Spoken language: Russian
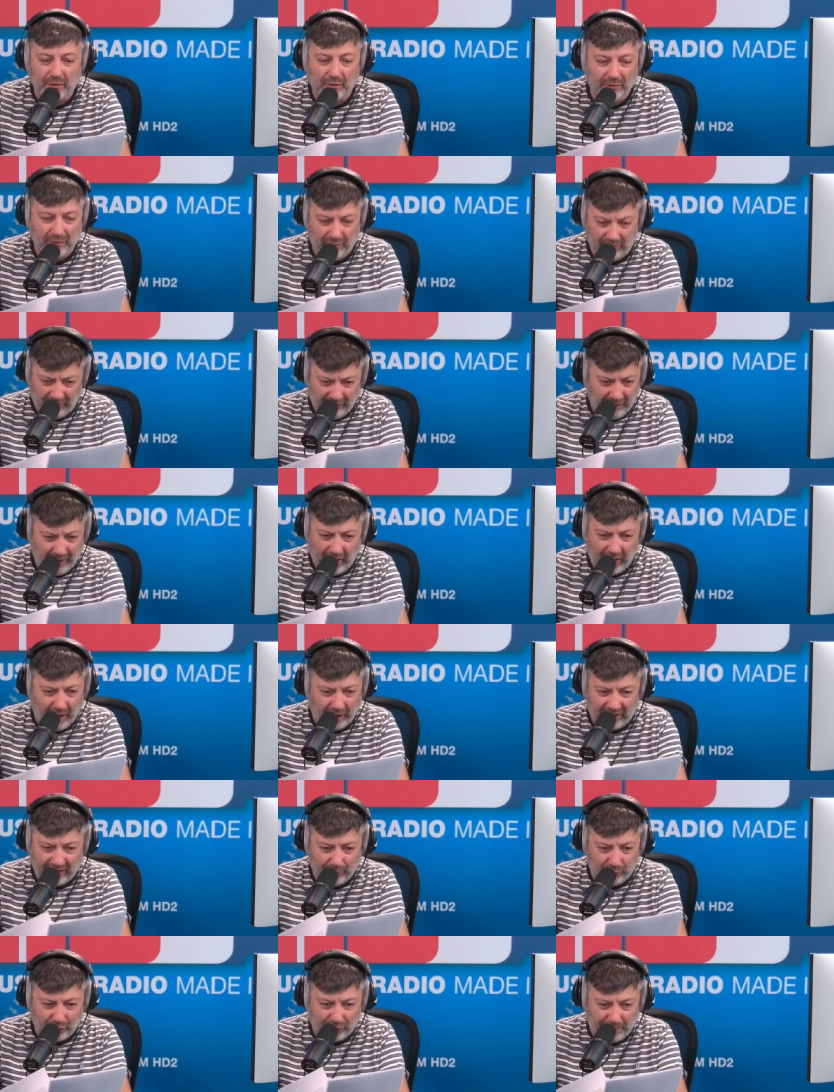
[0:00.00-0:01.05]

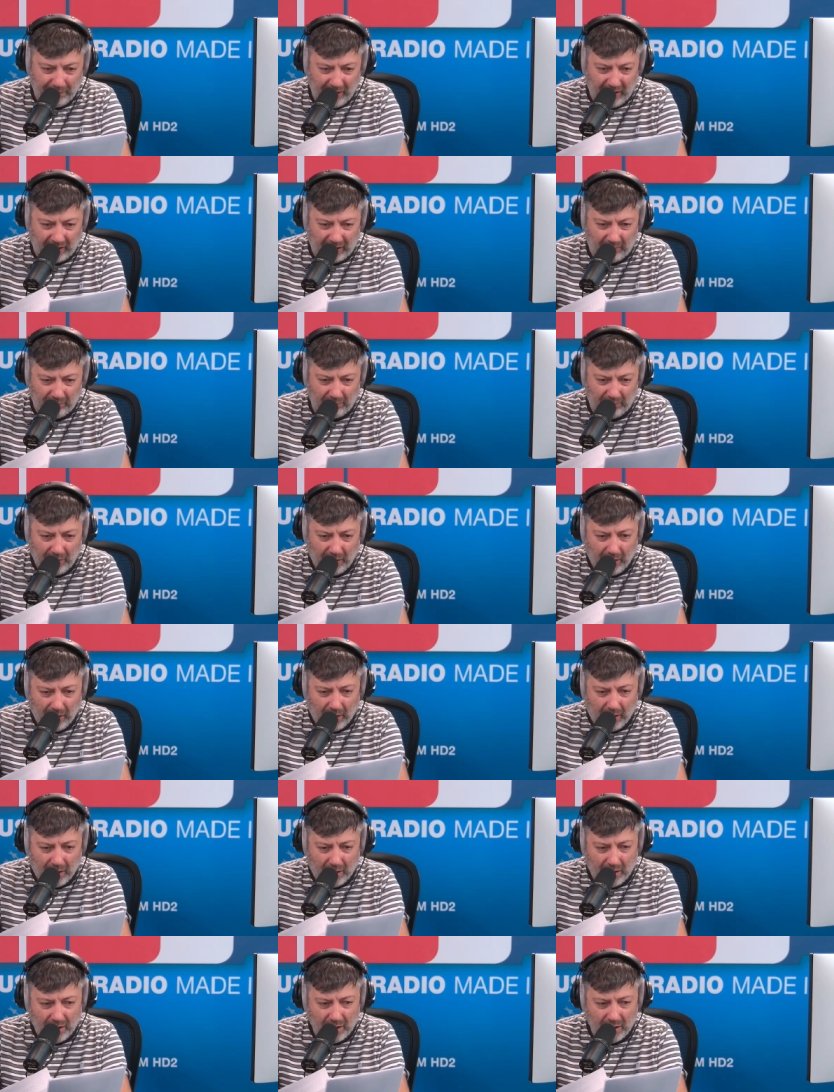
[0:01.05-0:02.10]
невероятным успехом
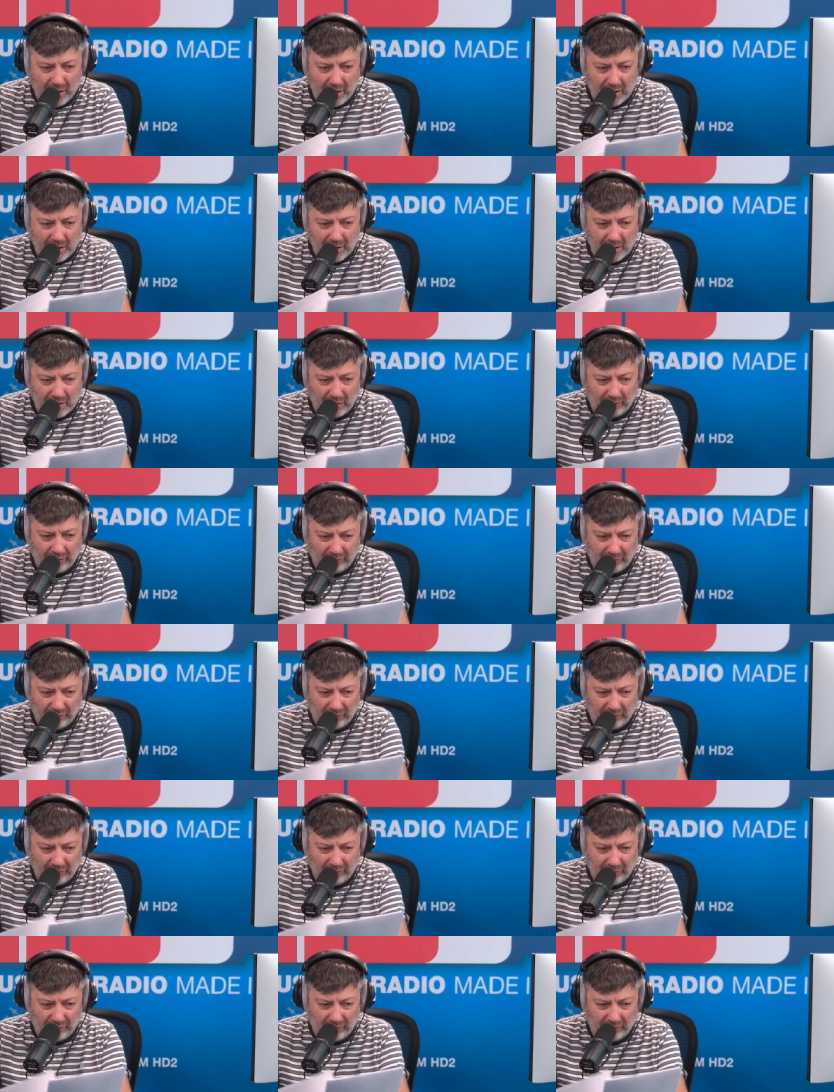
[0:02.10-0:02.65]
и